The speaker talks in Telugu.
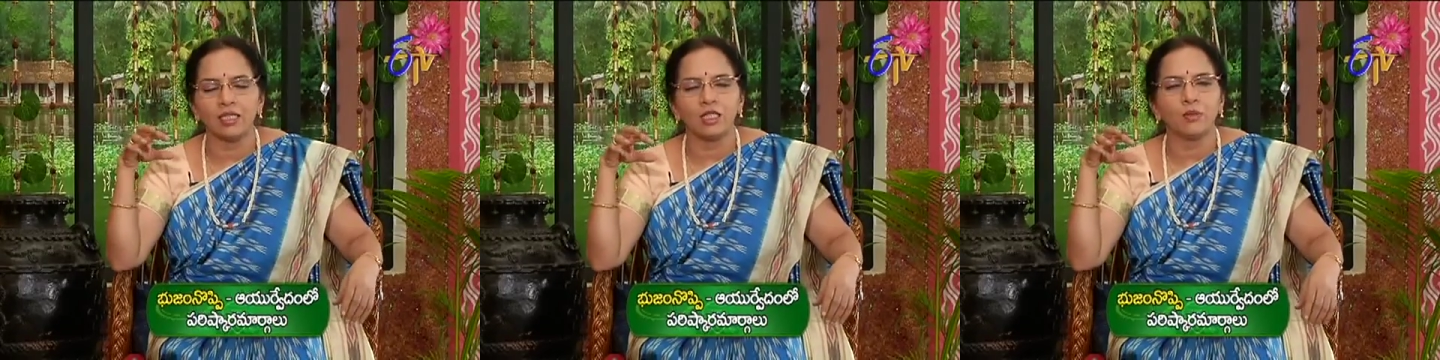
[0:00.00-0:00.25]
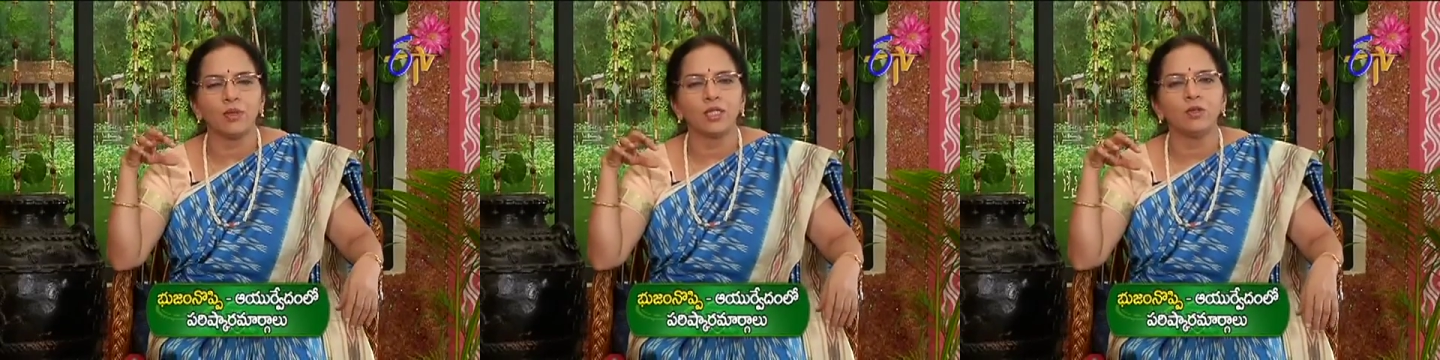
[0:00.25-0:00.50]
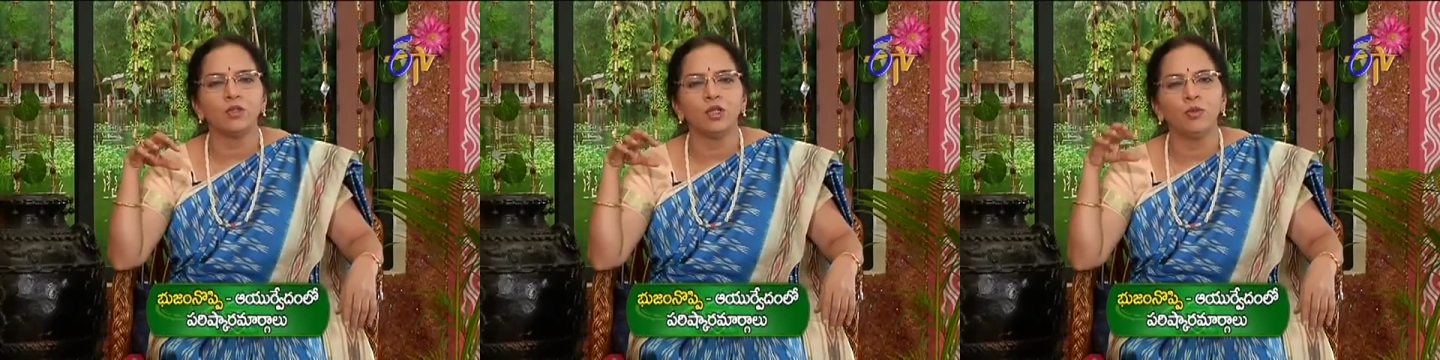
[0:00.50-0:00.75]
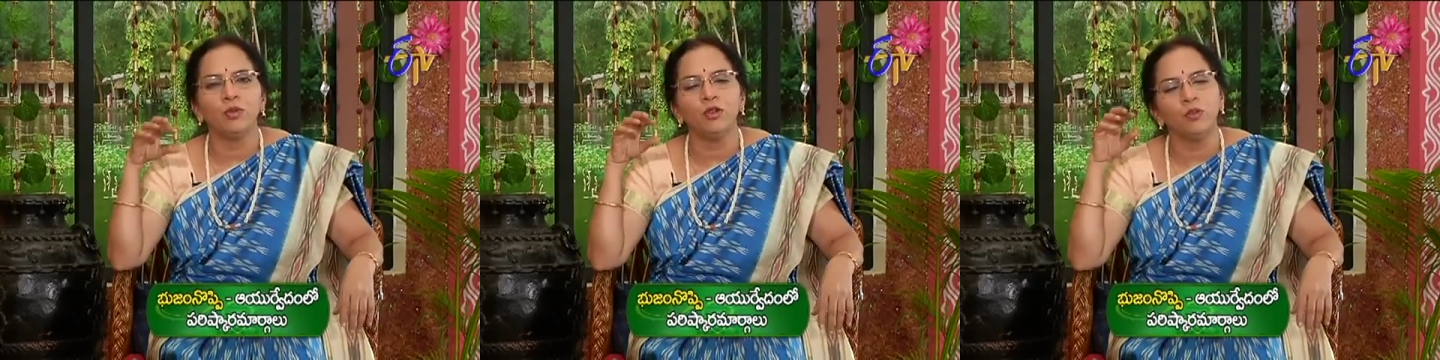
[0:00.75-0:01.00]
సమస్య
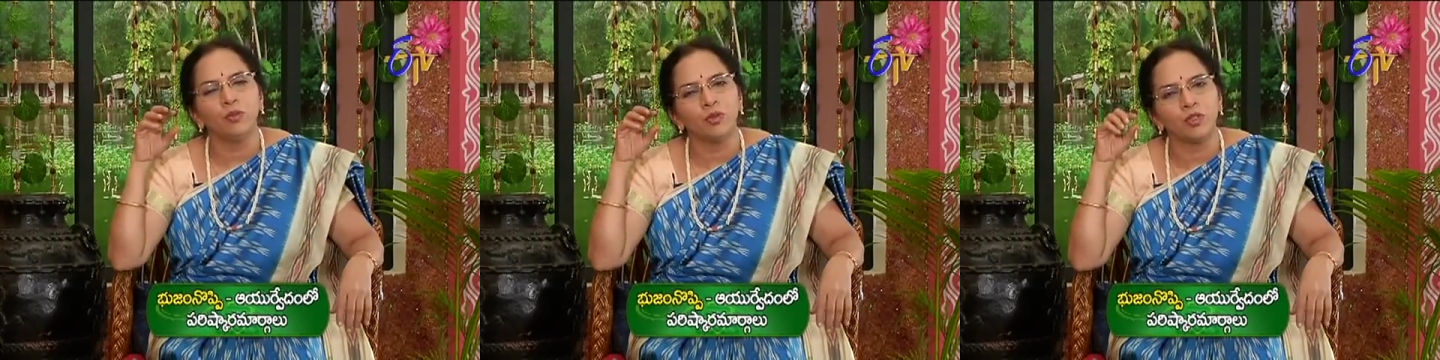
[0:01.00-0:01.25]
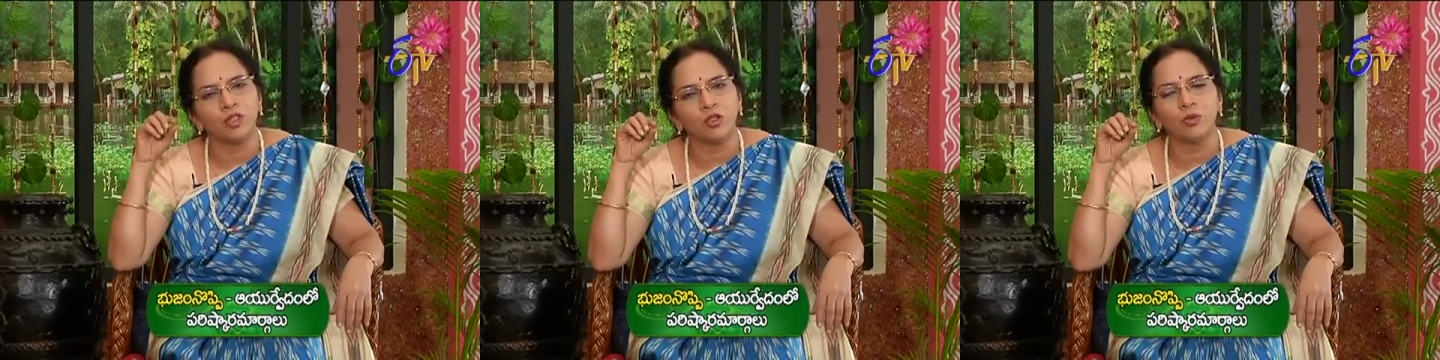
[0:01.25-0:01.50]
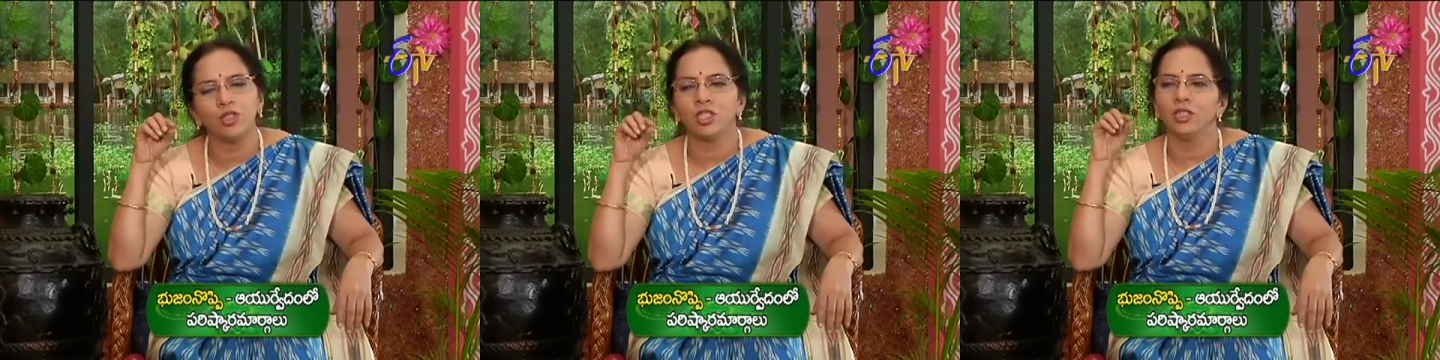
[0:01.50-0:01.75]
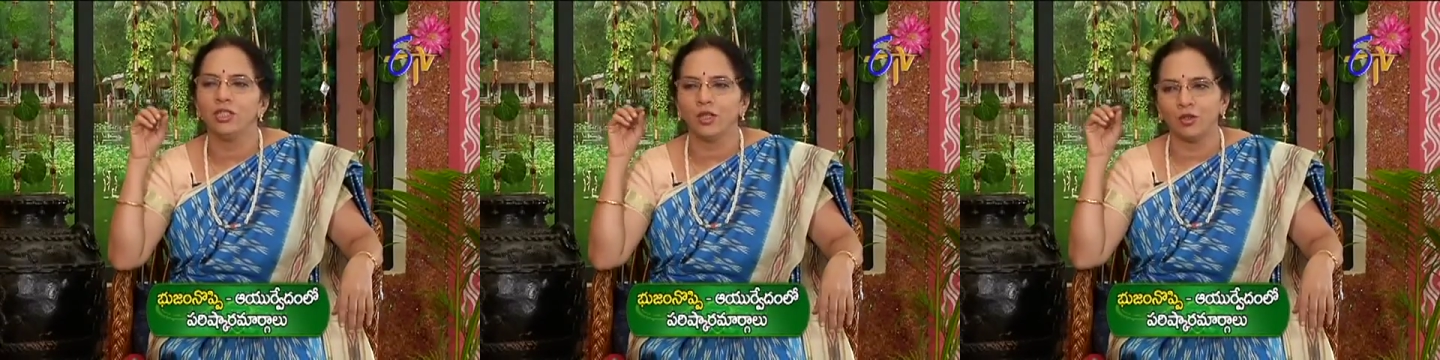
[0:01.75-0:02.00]
ఉన్నప్పుడు భుజం నొప్పి
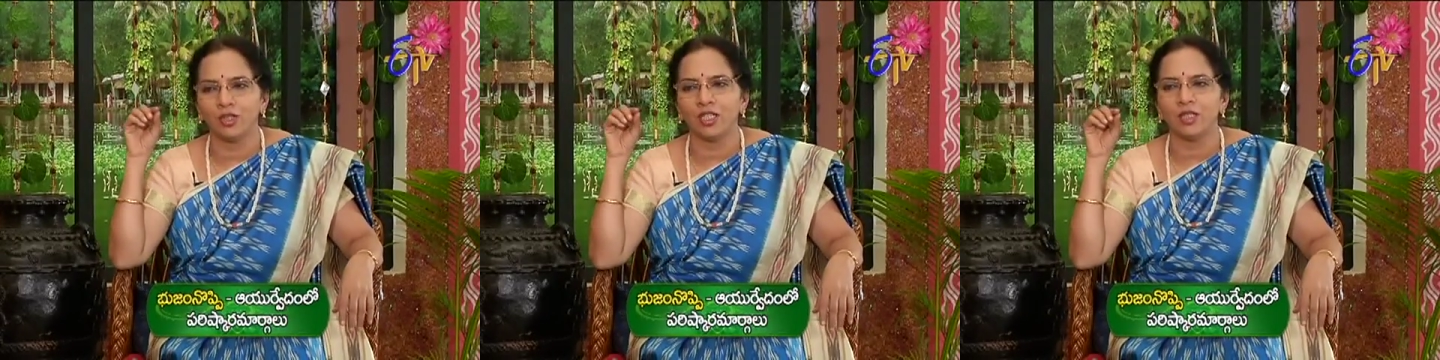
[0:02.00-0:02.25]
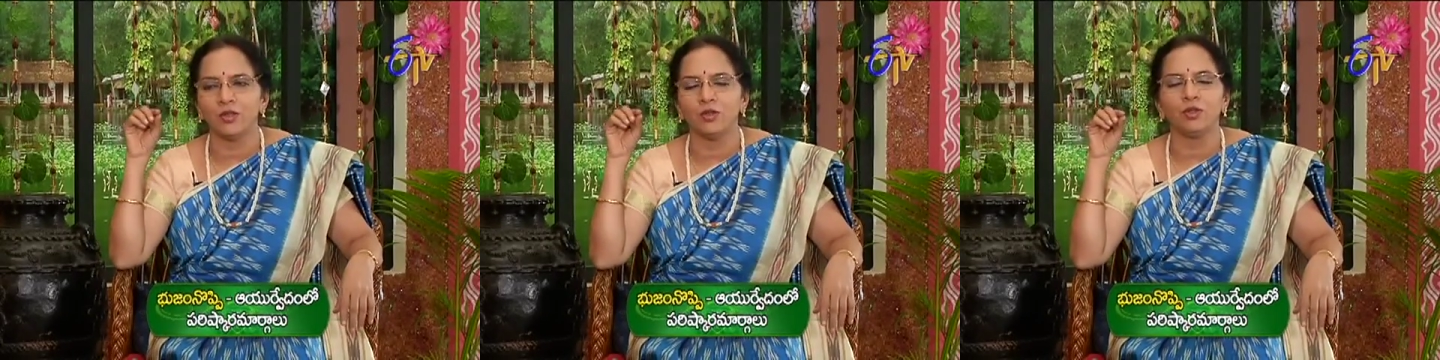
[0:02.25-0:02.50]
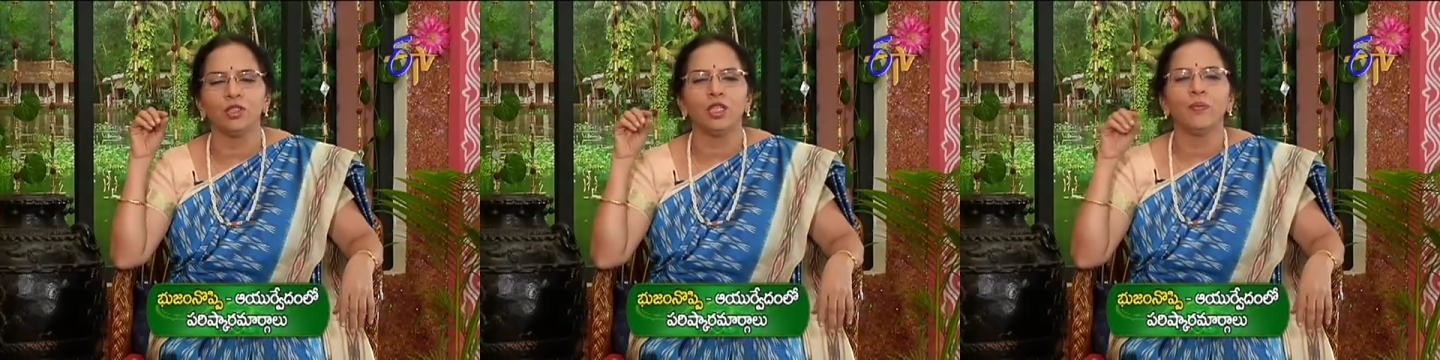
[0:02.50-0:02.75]
వచ్చేందుకు అవకాశం ఉంటుంది